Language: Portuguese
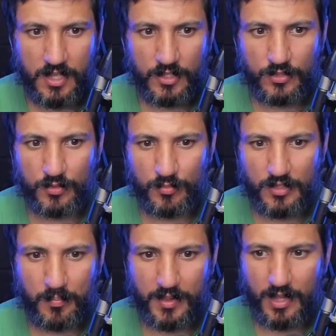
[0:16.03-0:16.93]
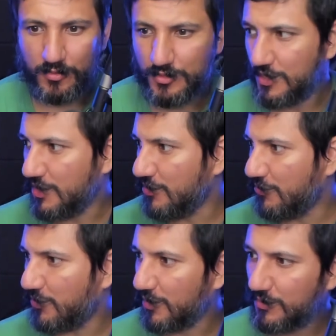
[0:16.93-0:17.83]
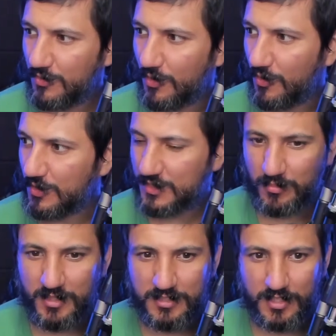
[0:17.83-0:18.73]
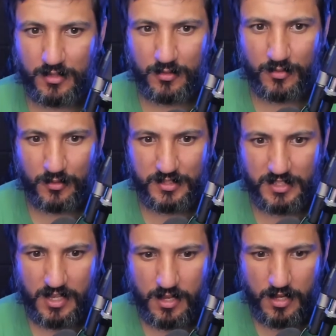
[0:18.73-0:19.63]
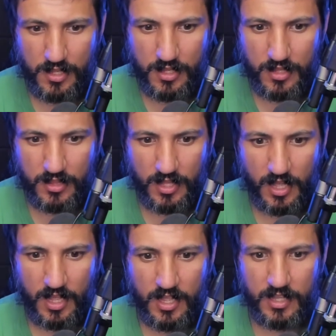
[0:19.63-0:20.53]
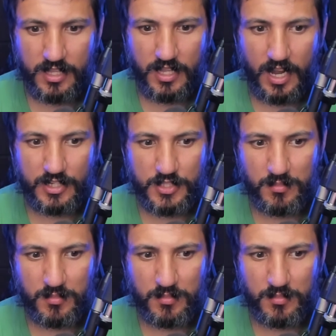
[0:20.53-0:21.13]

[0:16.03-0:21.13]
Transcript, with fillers: Todo mundo aplaudiu, falou: Nossa, mas que coisa linda, que arte